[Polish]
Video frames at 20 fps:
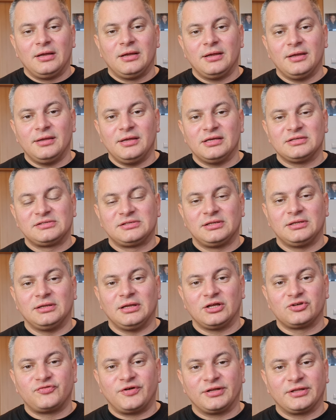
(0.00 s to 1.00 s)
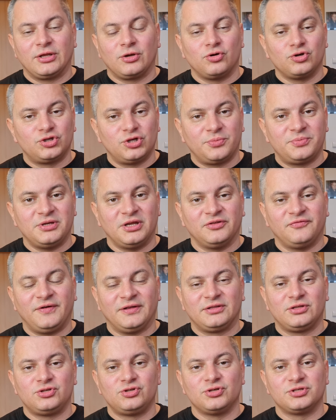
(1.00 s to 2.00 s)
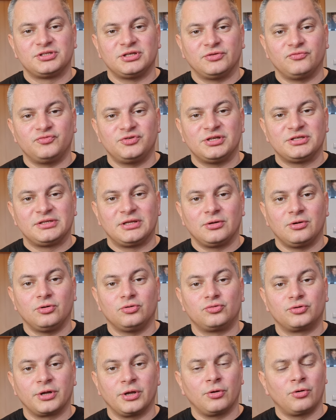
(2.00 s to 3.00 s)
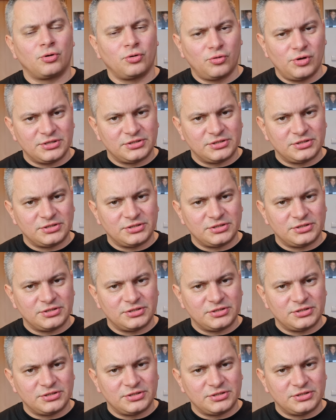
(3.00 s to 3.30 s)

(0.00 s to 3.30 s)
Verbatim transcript: jest na 4 sierpnia 2022 roku,